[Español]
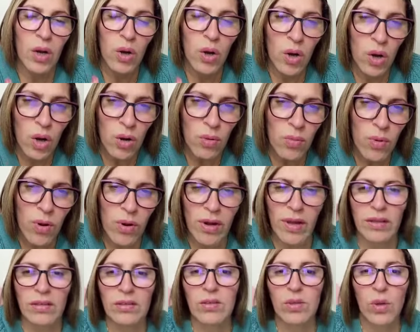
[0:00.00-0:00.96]
cómo
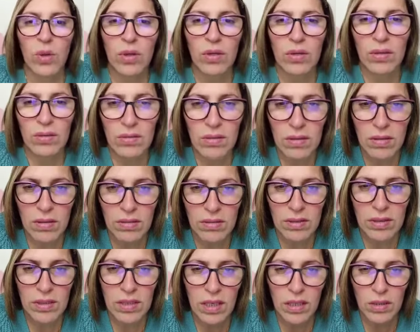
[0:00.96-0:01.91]
estoy
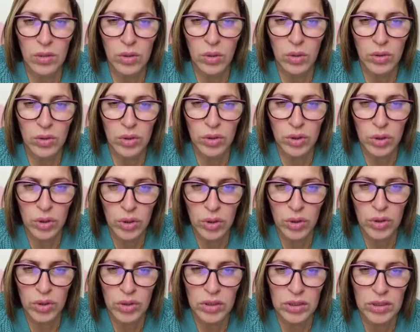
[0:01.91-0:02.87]
siendo
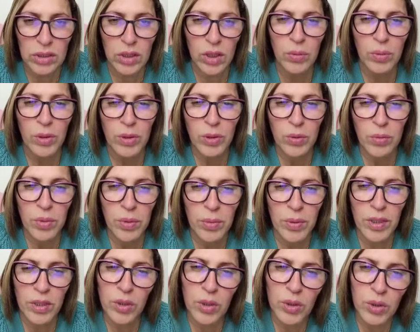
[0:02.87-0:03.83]
yo, cómo estoy
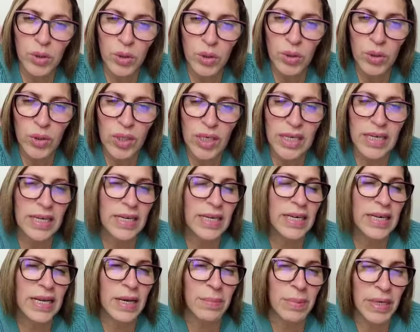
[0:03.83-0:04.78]
viviendo yo
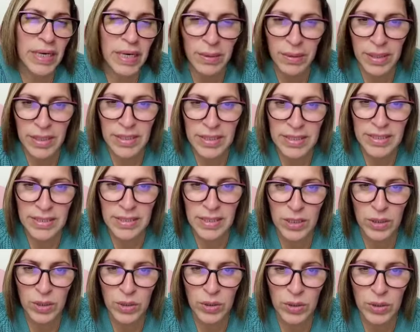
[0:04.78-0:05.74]
la palabra del
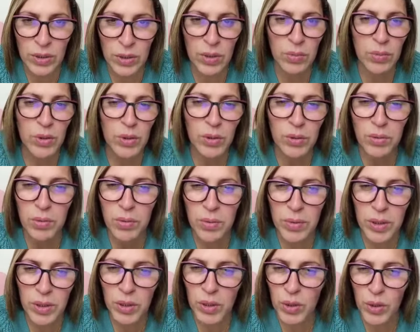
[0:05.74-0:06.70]
Señor, cómo estoy
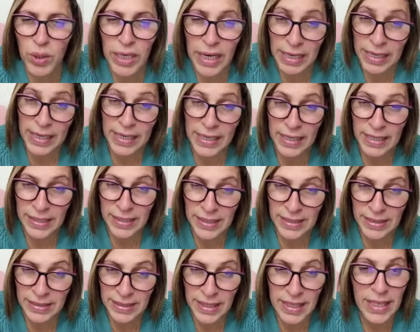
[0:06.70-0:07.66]
viviendo yo las
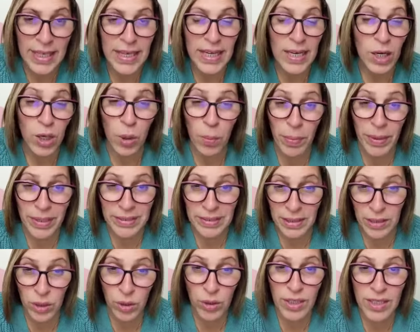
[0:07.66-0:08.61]
leyes, los
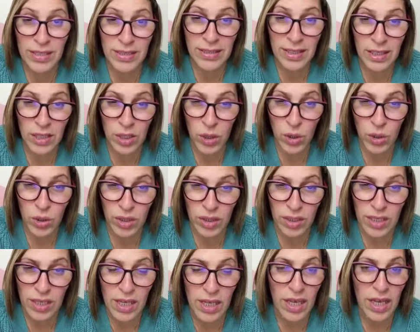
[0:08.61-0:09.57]
preceptos del Señor.
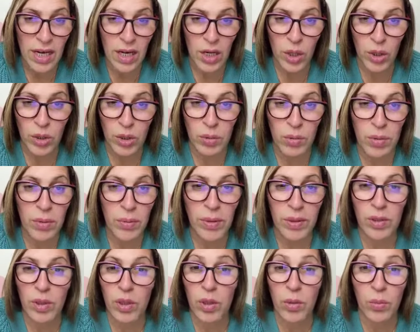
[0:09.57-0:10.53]
¿Lo estoy
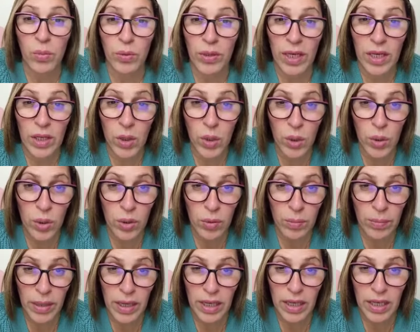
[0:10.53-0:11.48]
viviendo como una
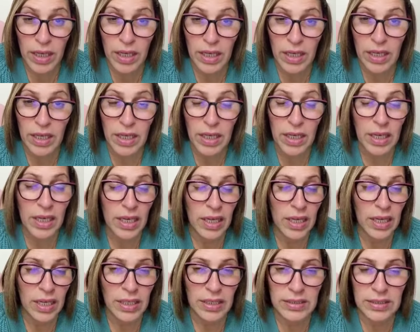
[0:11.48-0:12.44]
norma
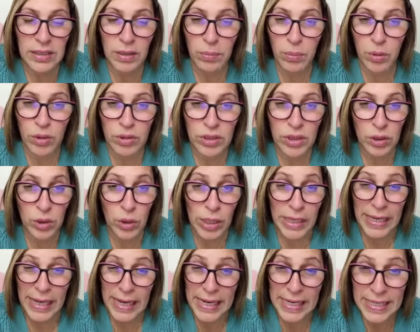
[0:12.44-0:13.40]
100% eh,
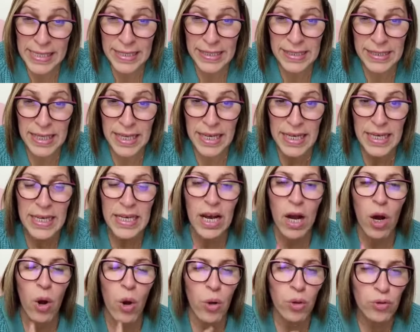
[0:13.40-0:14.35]
legalista
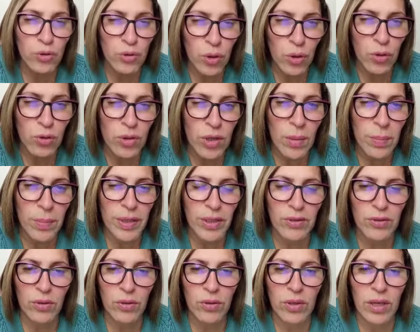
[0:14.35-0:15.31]
o soy una
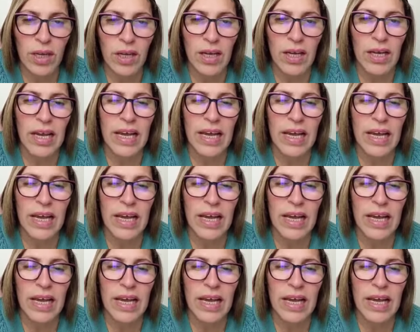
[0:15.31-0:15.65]
persona